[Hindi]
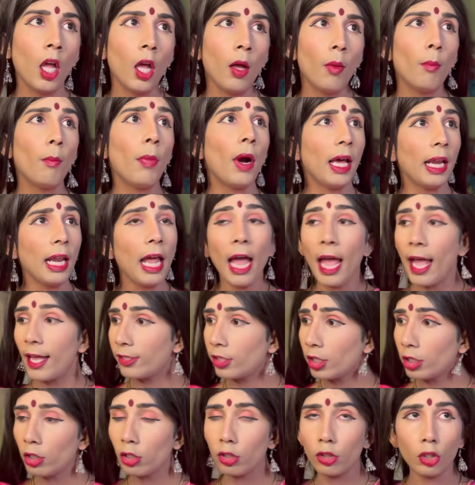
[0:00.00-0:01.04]
भला ऐसे
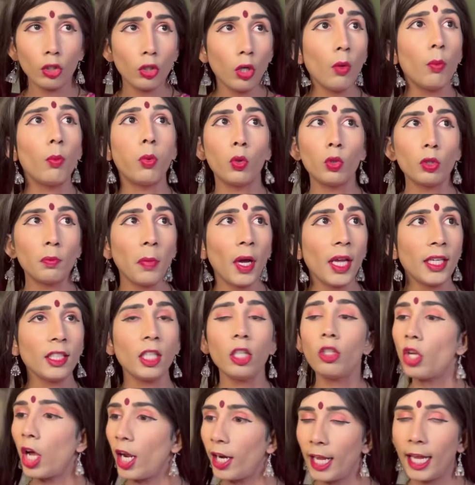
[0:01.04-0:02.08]
किसी को भूत बन के
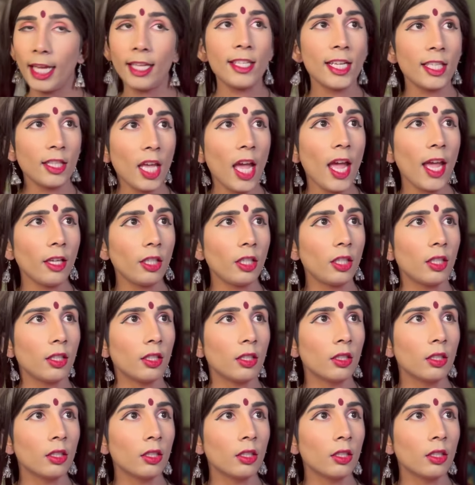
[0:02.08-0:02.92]
डराया जाता है कि